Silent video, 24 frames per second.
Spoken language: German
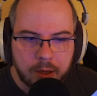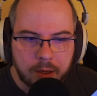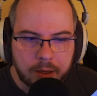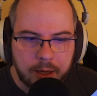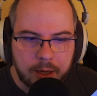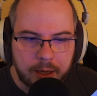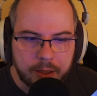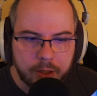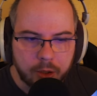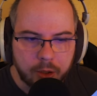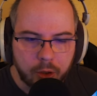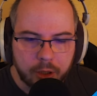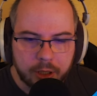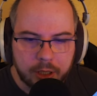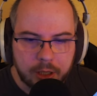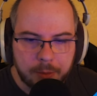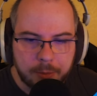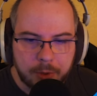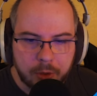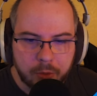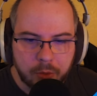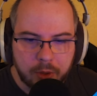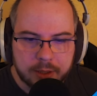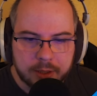Kann ich euch
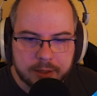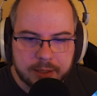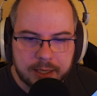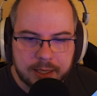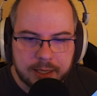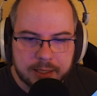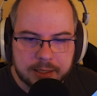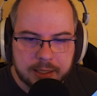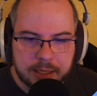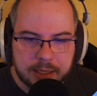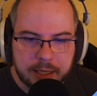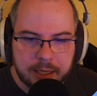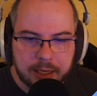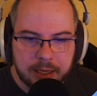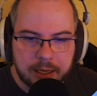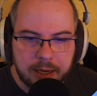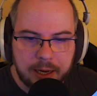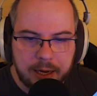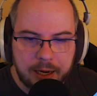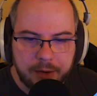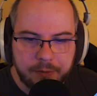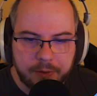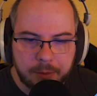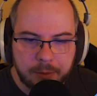immer nur ans Herz legen.
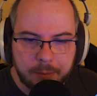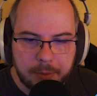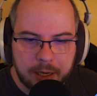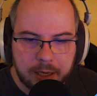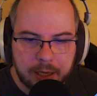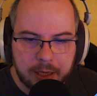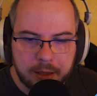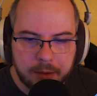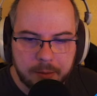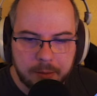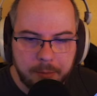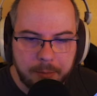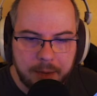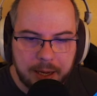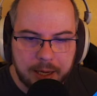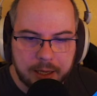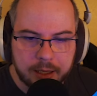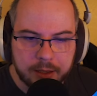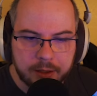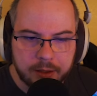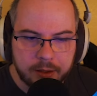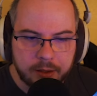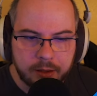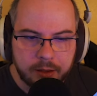Einfach mal
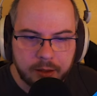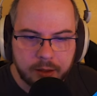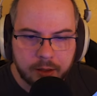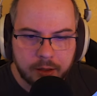machen.